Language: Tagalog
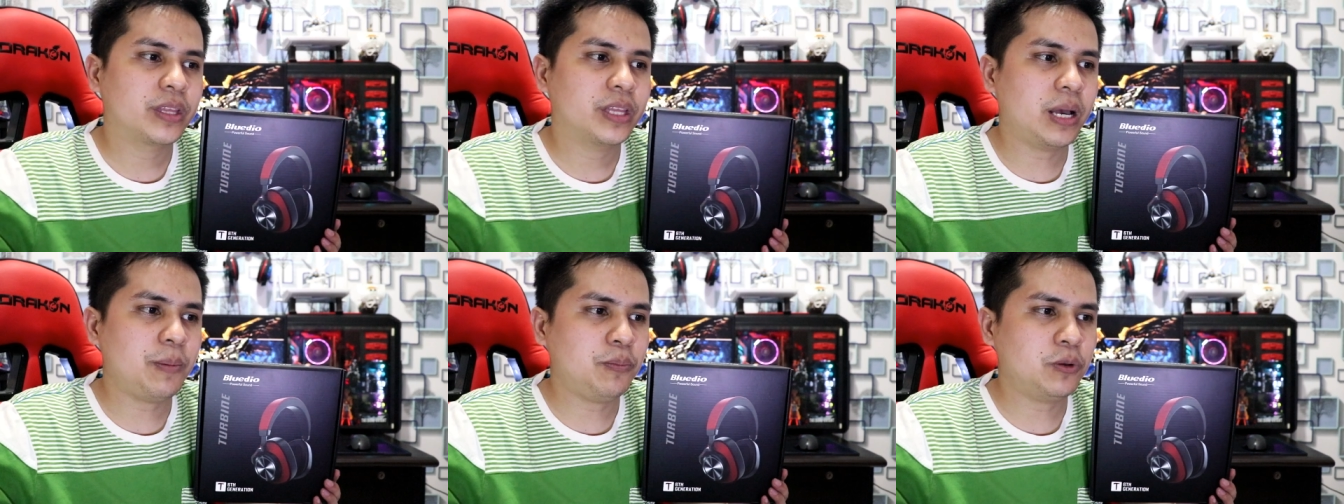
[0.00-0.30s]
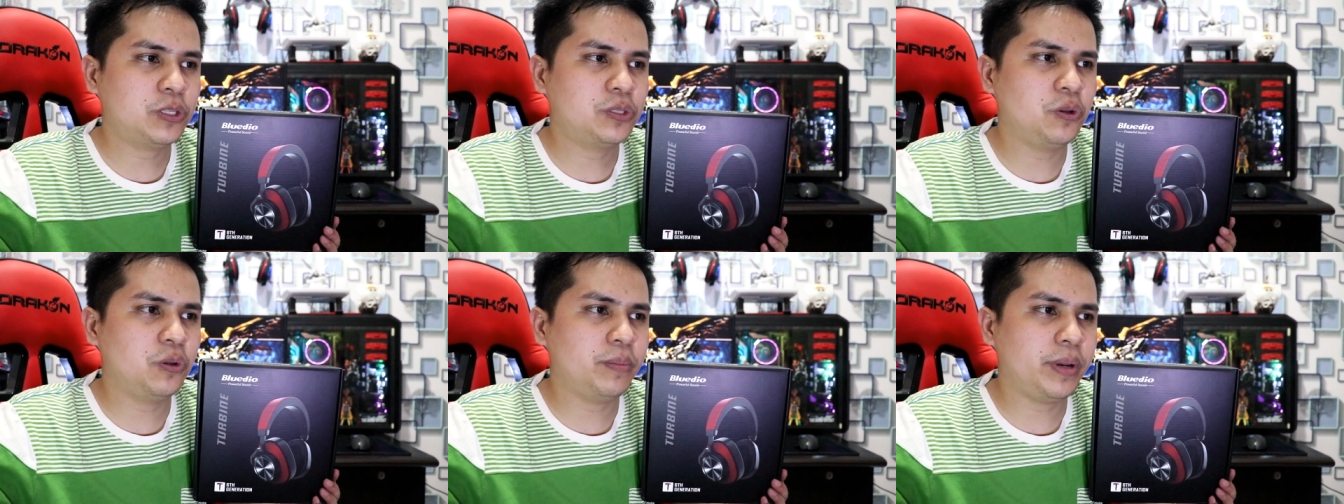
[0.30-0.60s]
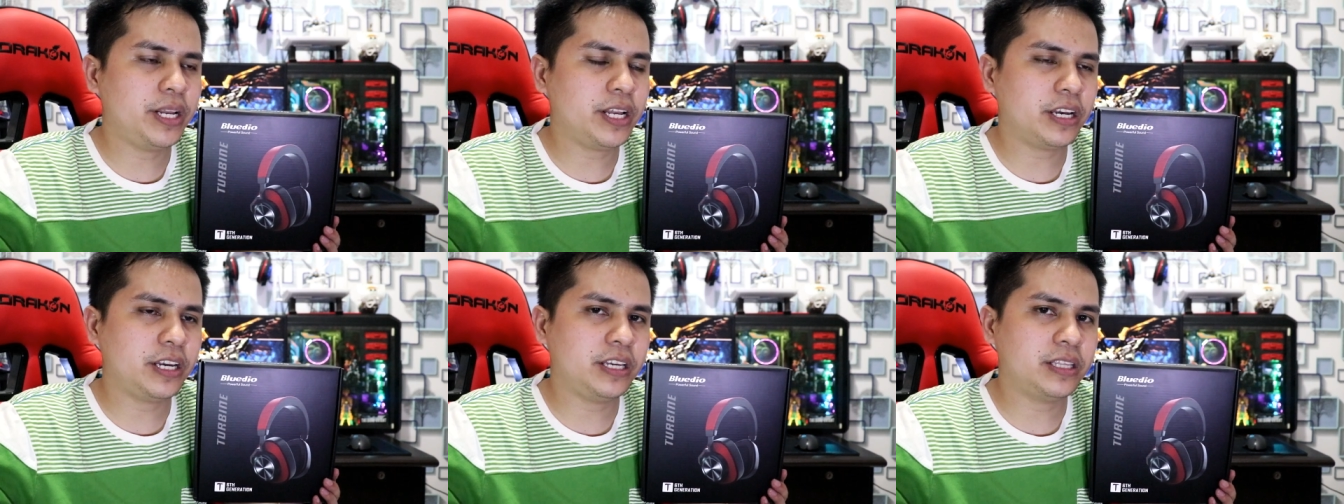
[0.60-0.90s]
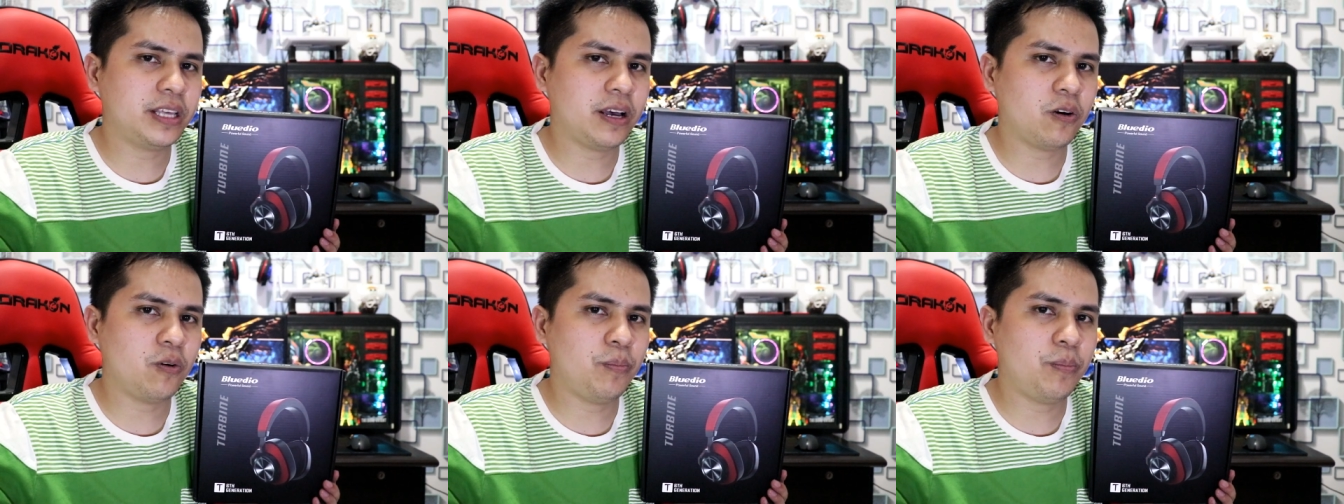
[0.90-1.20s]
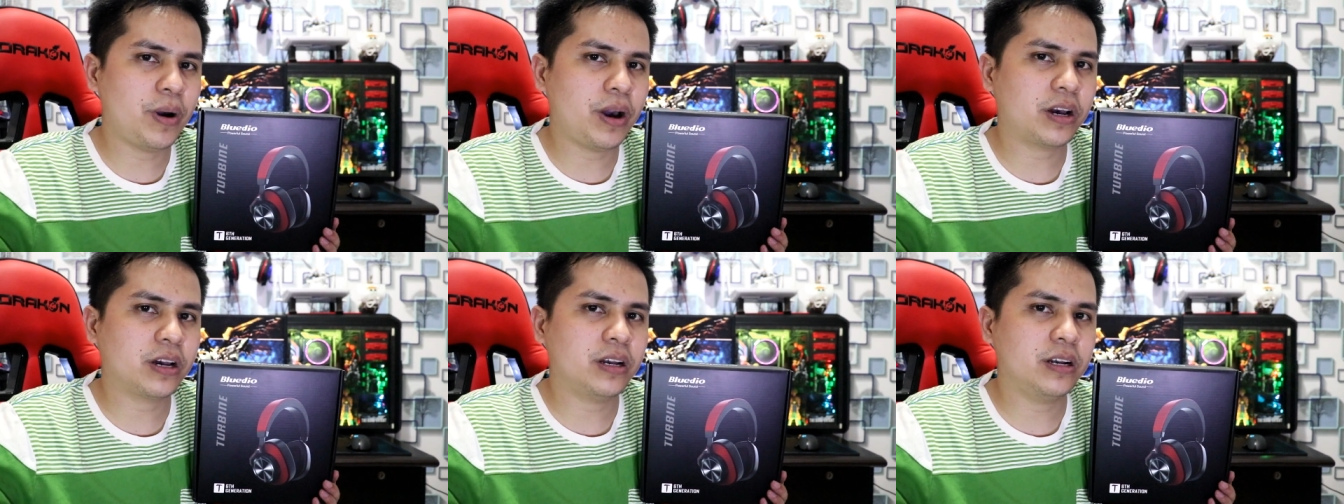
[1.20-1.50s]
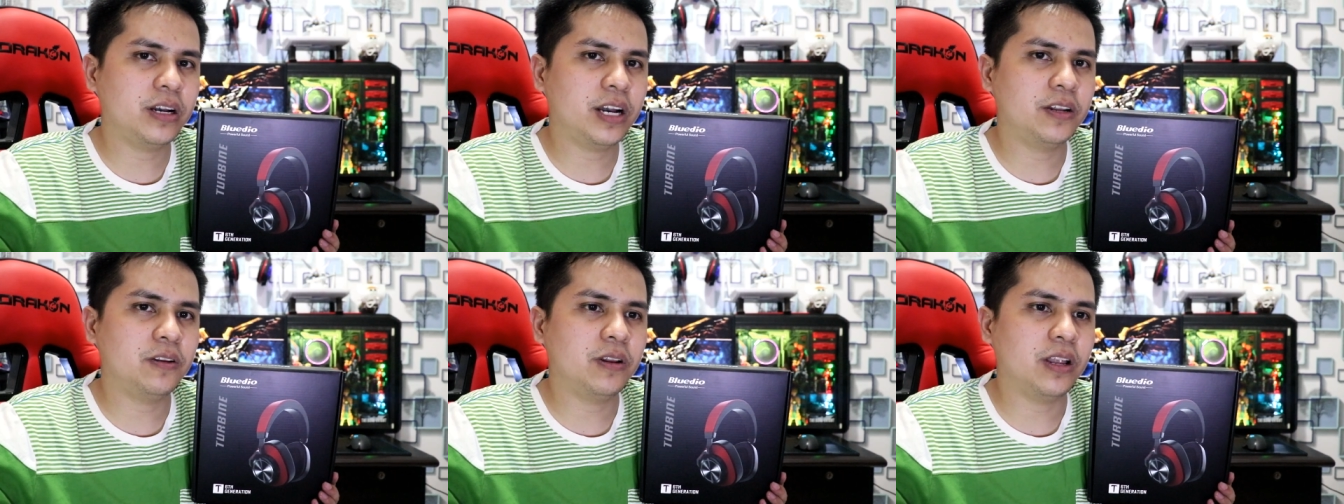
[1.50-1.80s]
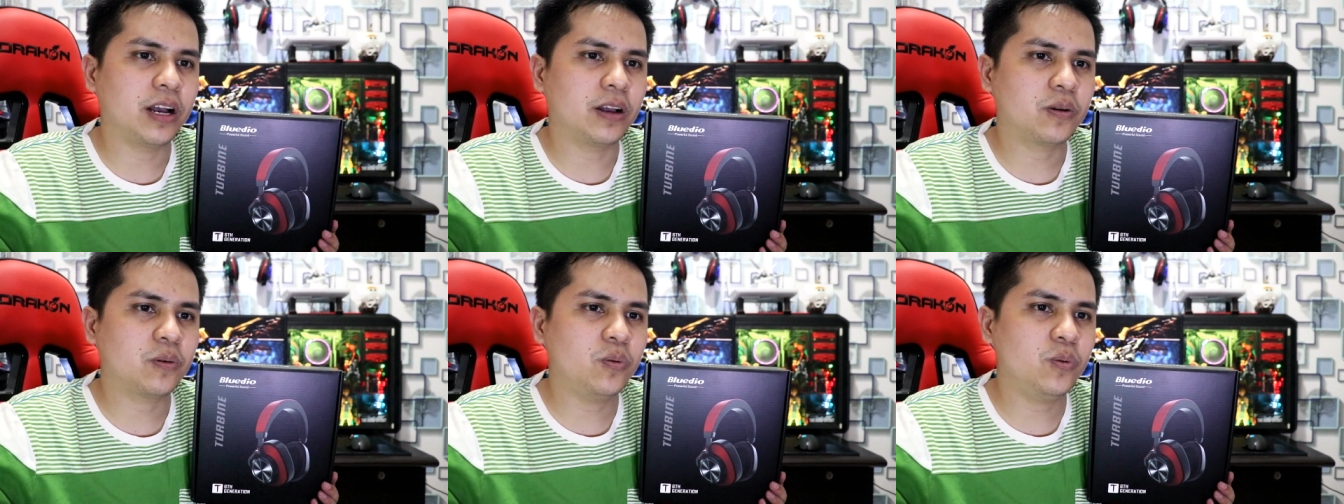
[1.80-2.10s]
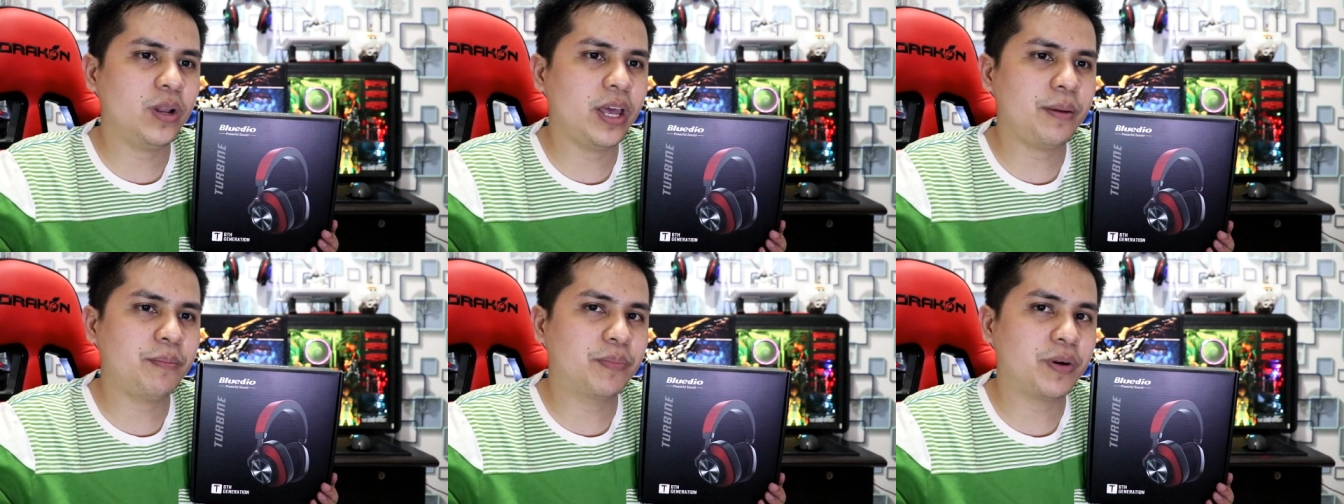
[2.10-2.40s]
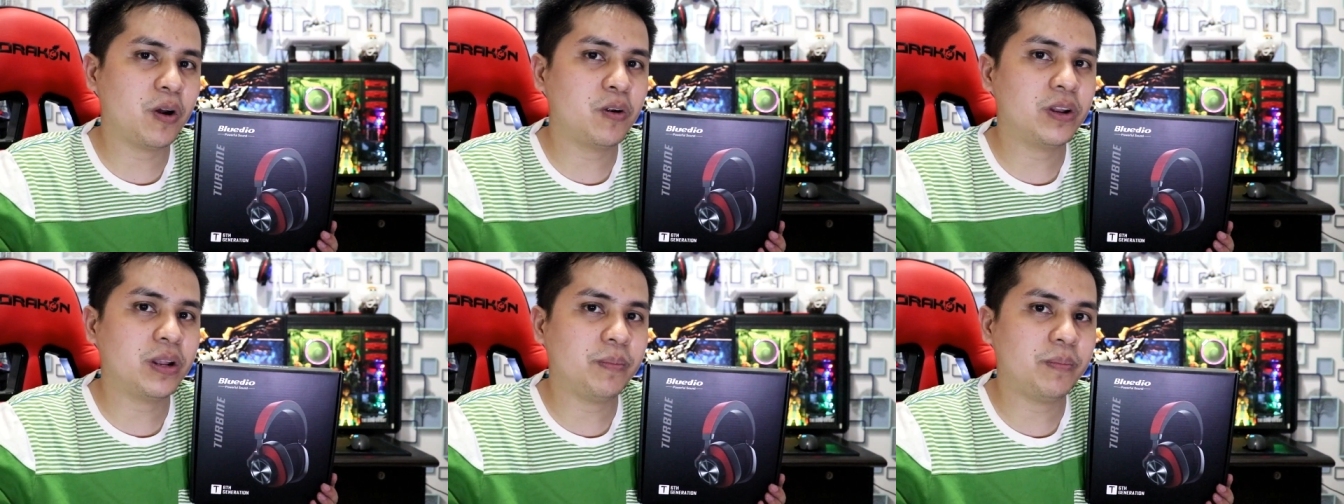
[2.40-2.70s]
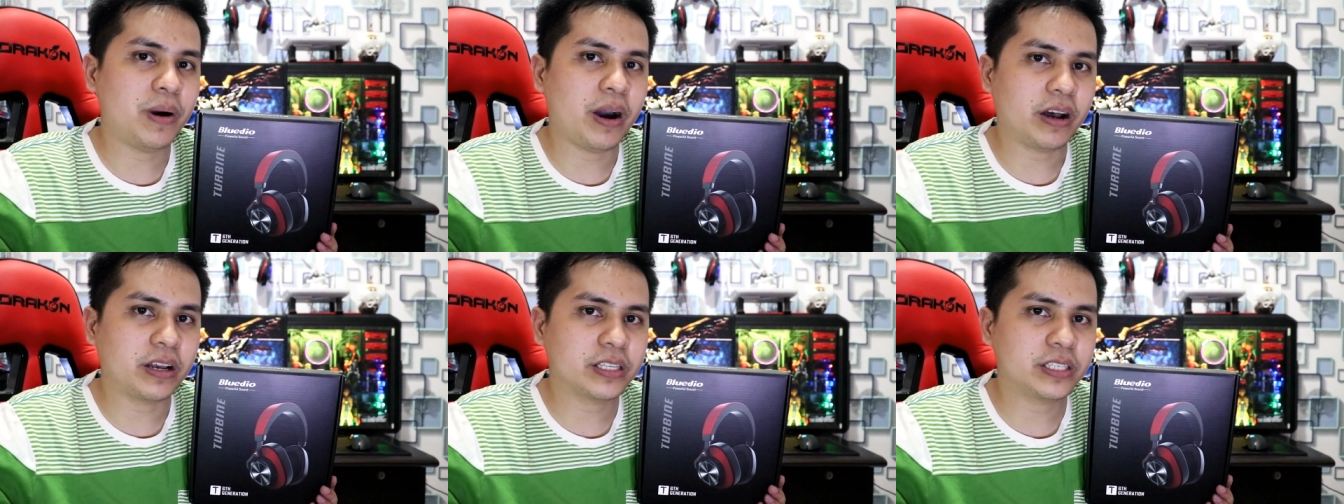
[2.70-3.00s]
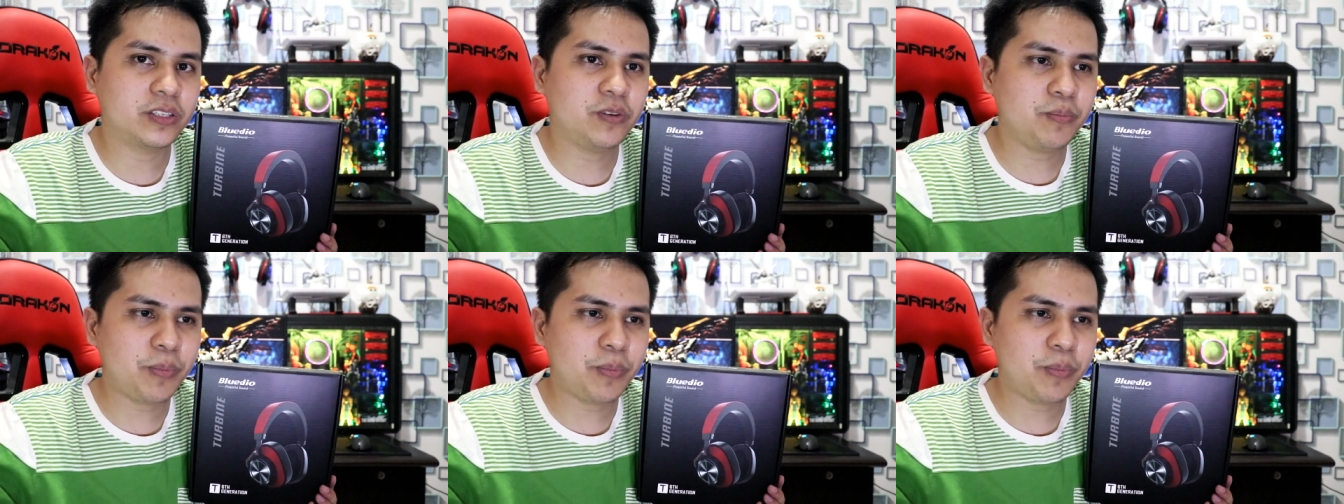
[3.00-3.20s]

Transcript: Tapos doon may nakita akong parang ano lang, kulay brown na box.